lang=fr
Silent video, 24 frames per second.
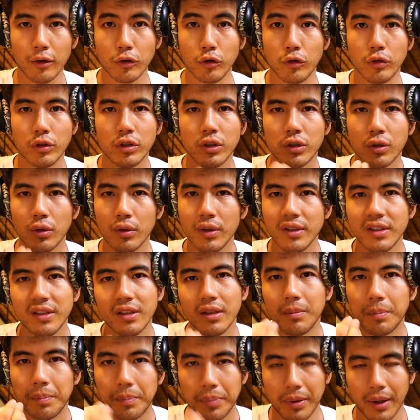Ne sollicitent
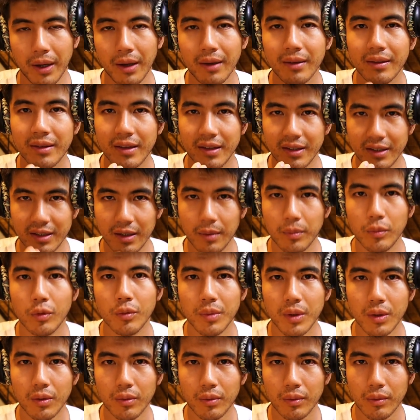pas tes
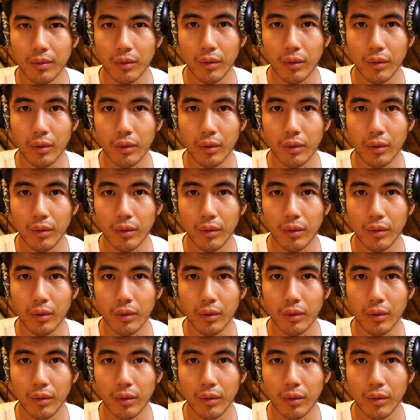abdominaux,